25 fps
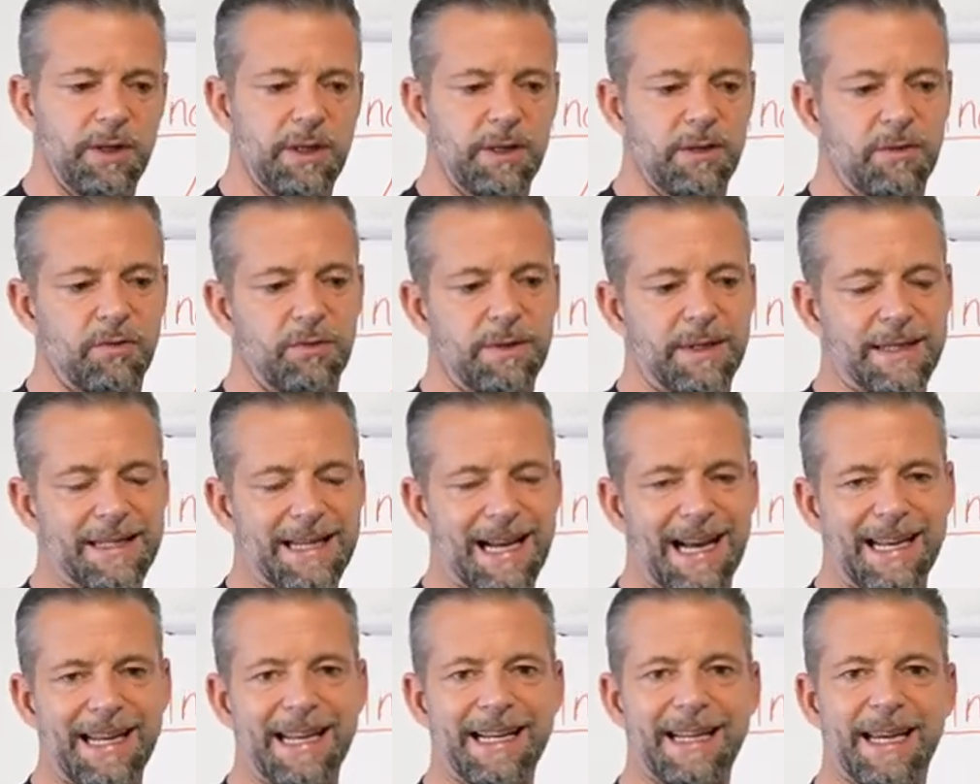die tun das
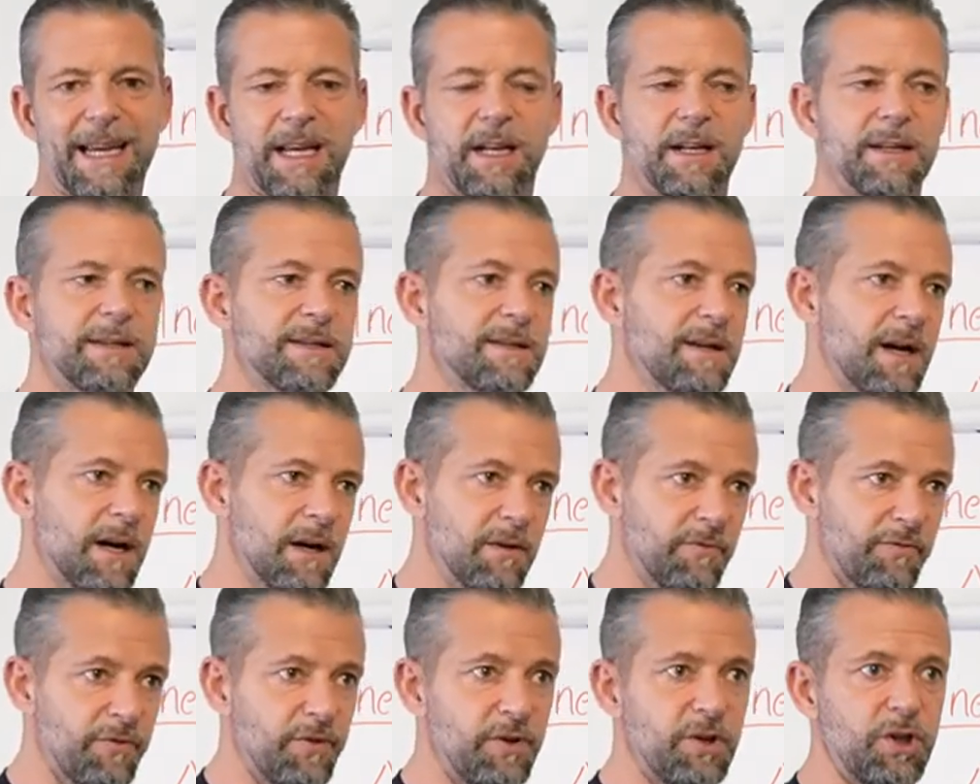anerkennen,
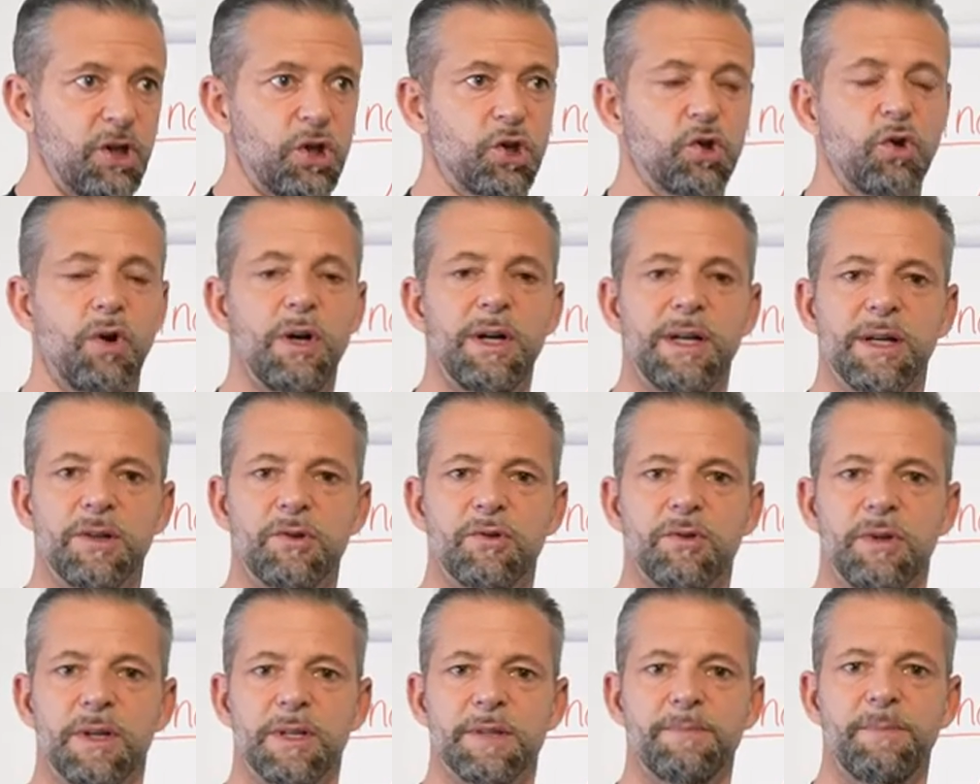sagen, finde ich toll, dass
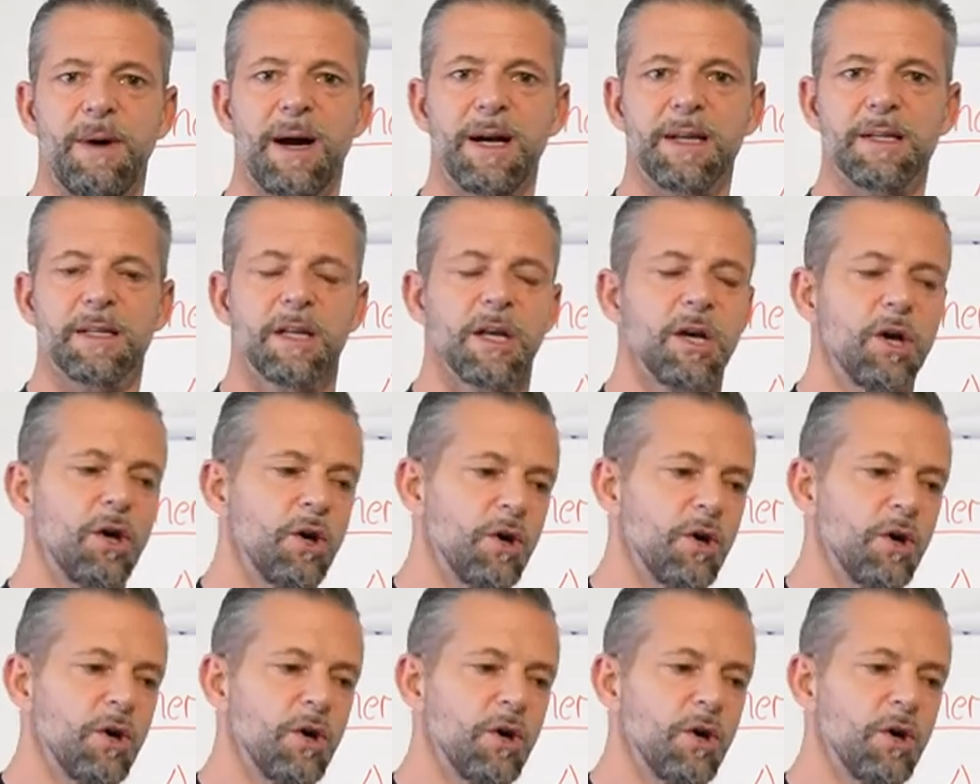du das machst,